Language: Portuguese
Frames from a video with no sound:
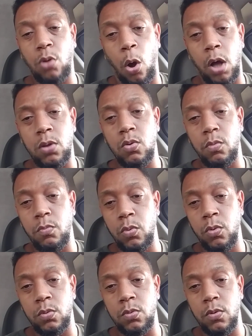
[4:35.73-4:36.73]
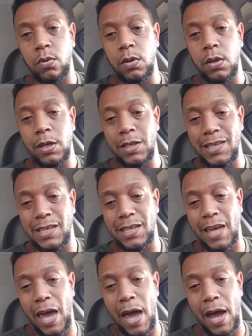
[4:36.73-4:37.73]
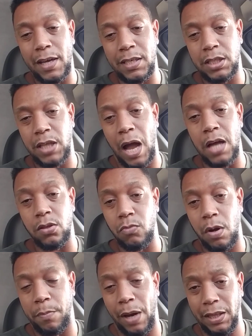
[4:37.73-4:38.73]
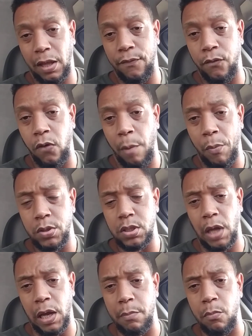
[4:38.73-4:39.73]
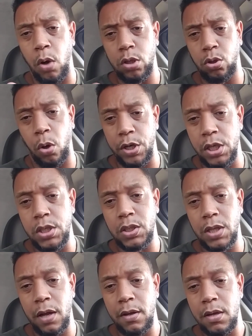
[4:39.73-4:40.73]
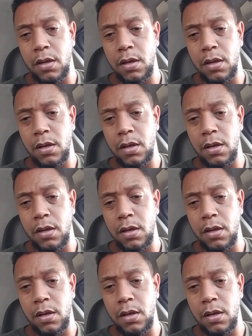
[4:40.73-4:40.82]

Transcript: todo mundo quer estar numa plataforma onde tenha motorista,